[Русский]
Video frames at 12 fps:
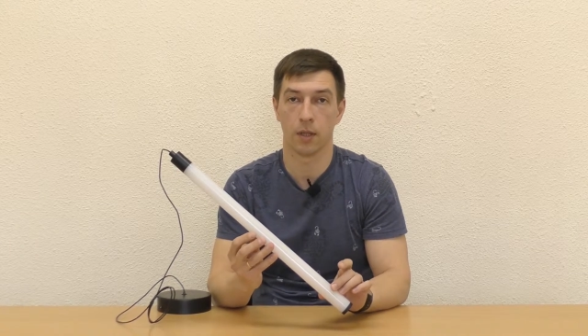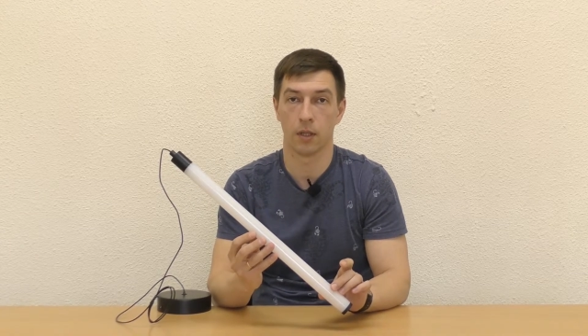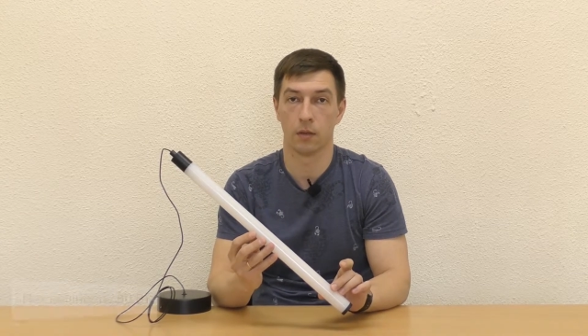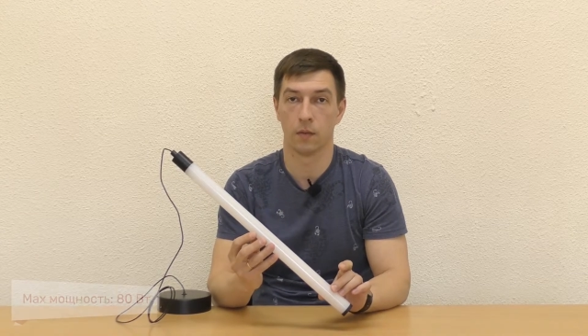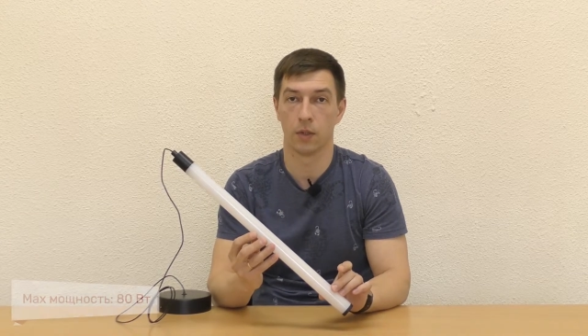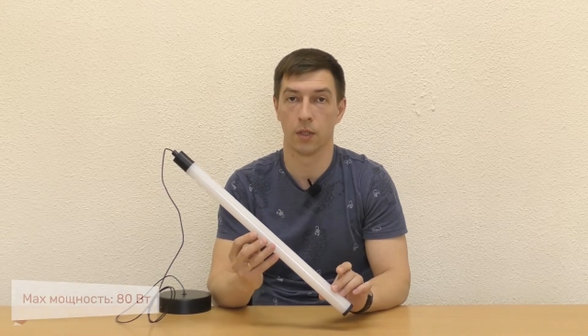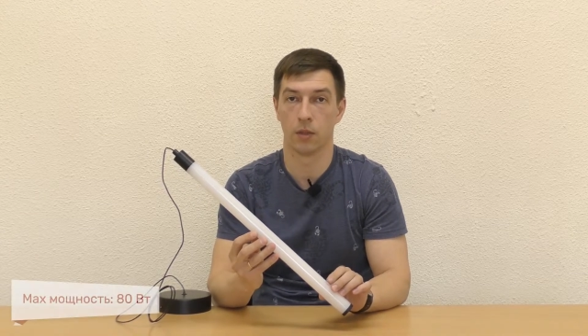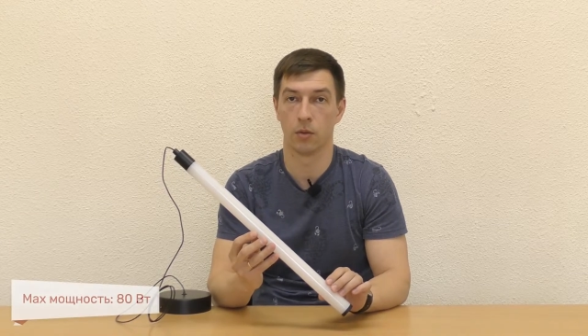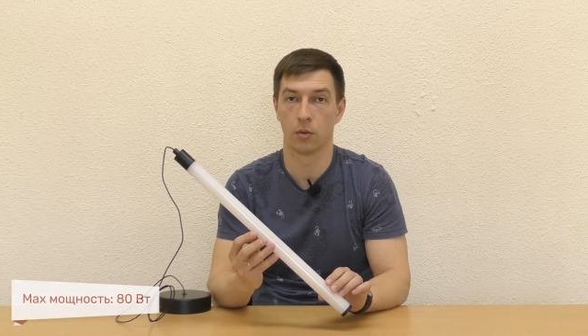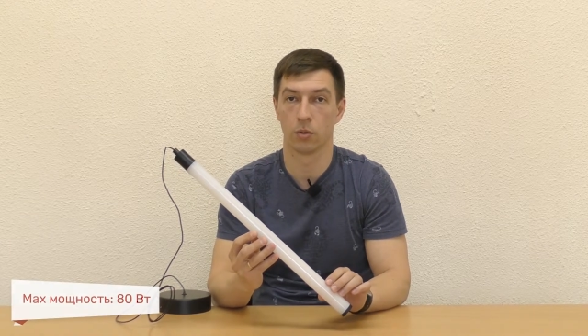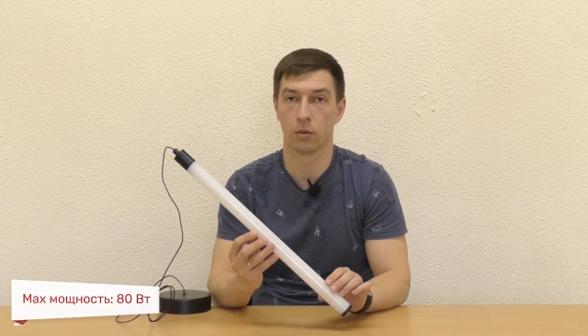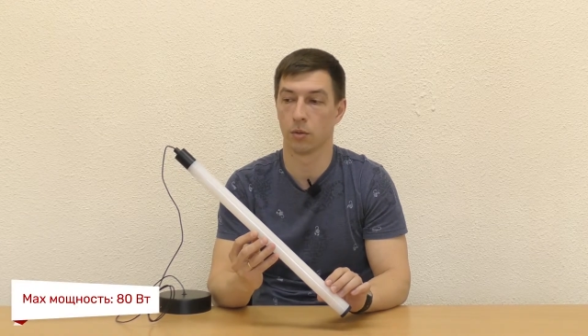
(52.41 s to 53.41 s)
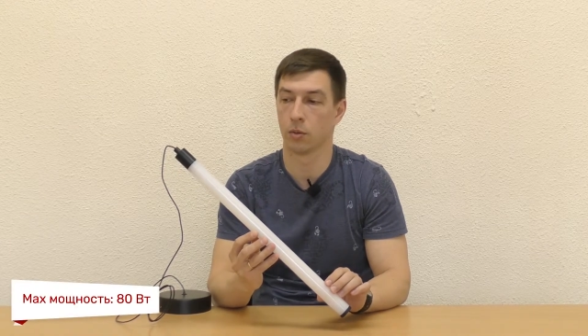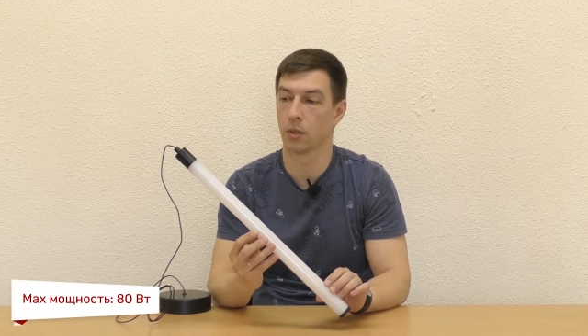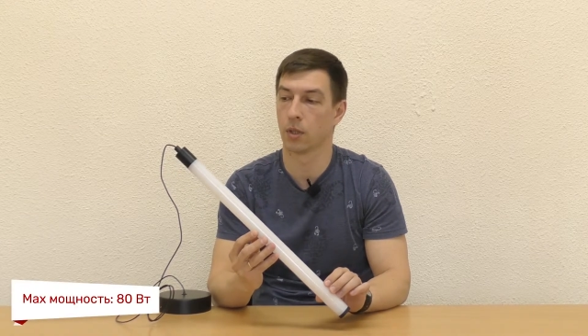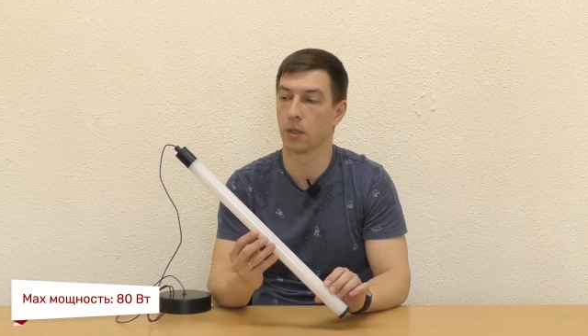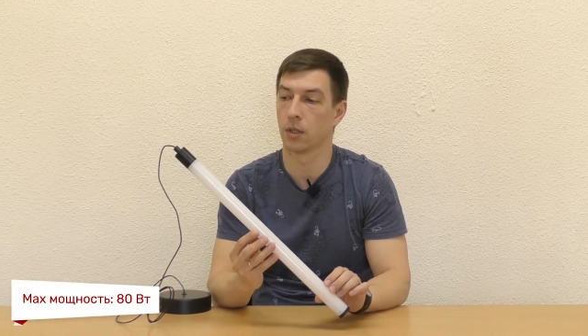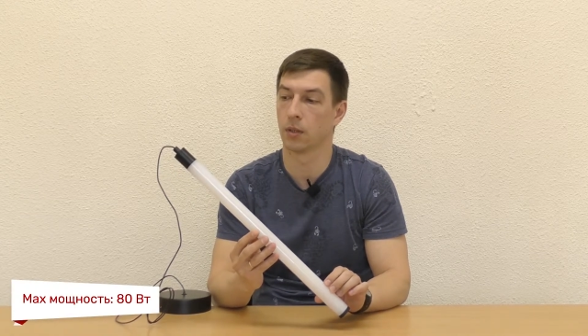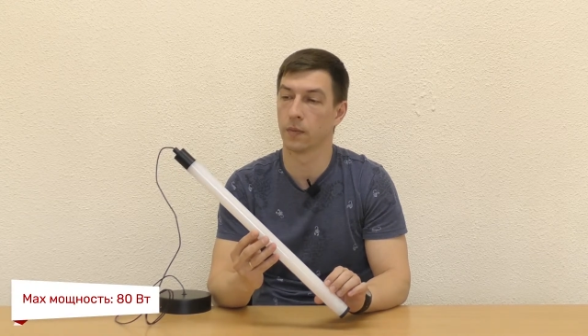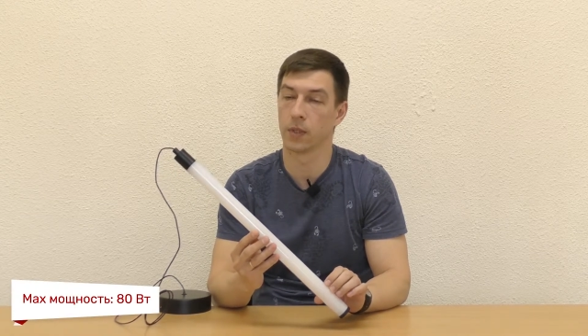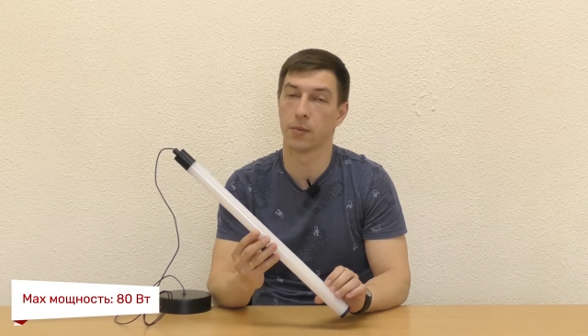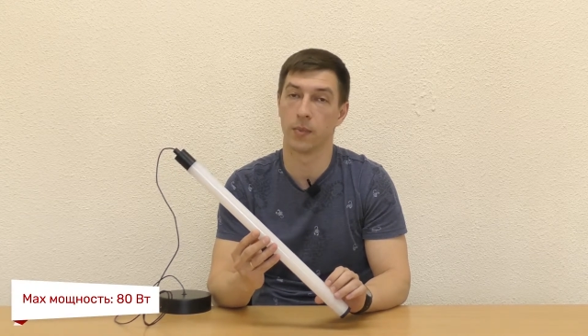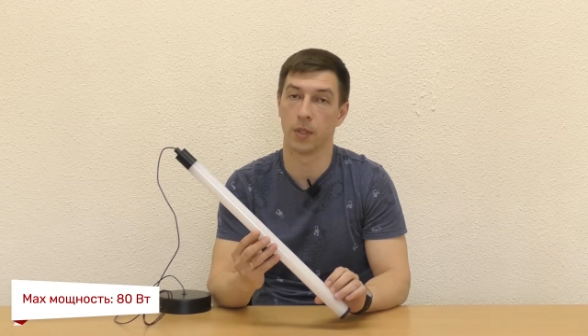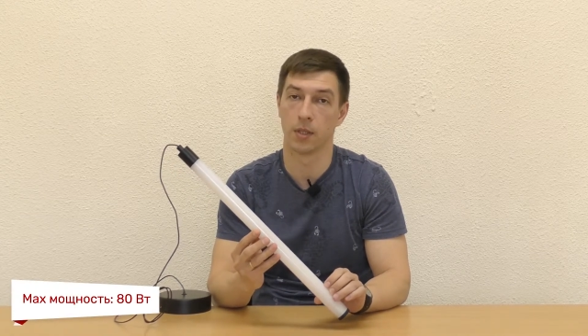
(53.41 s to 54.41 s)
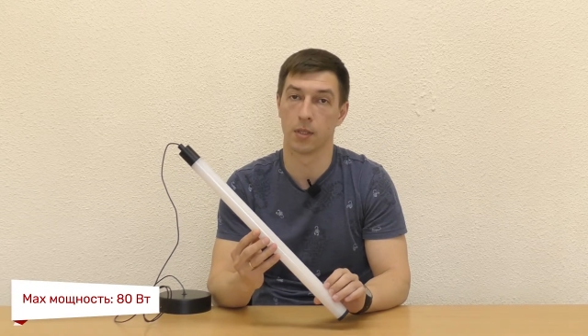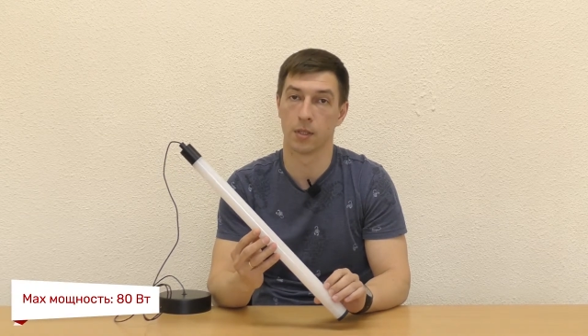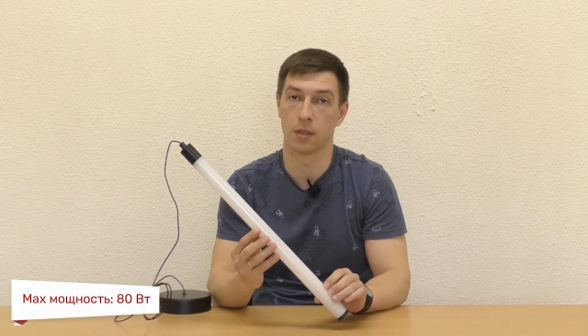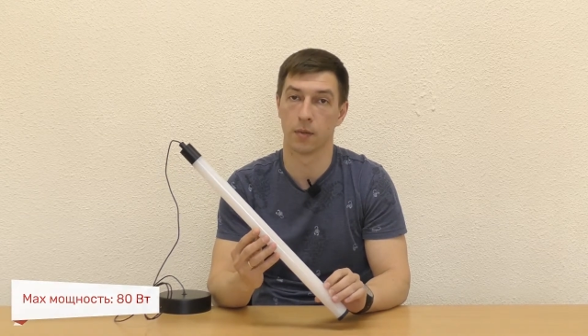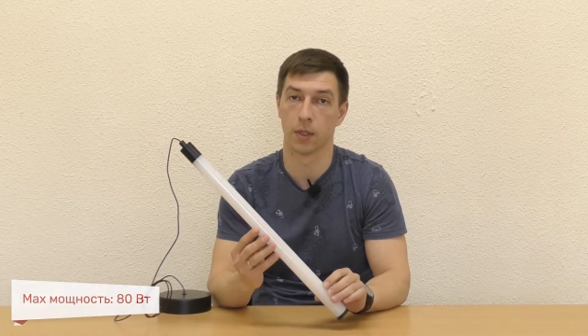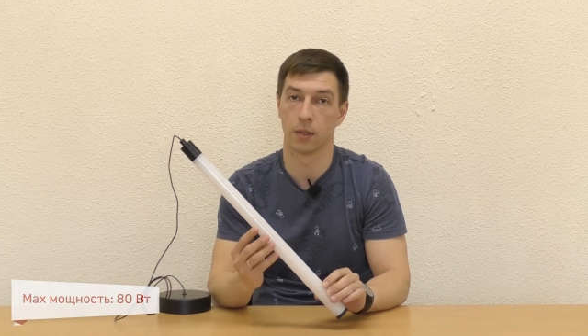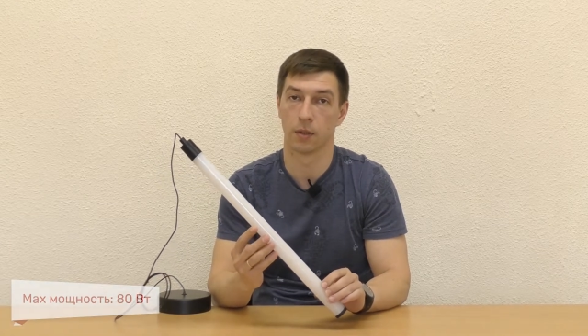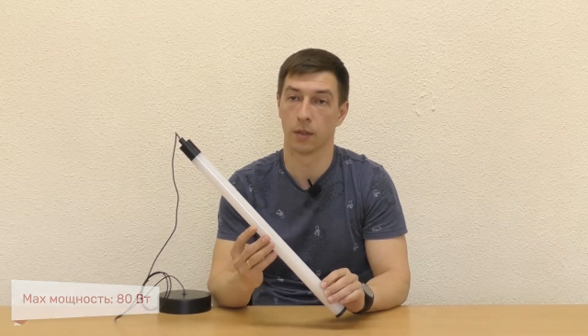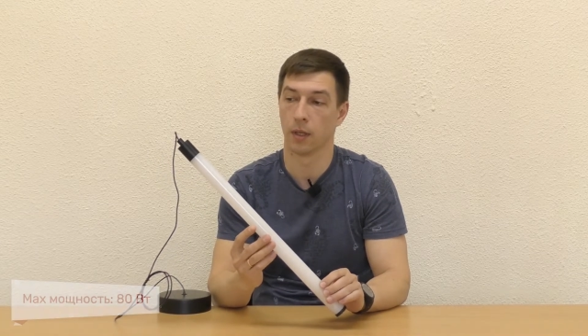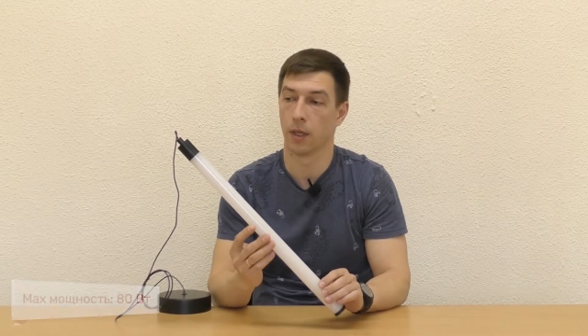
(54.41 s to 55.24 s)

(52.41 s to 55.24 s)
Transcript: а выдает около 80 Вт.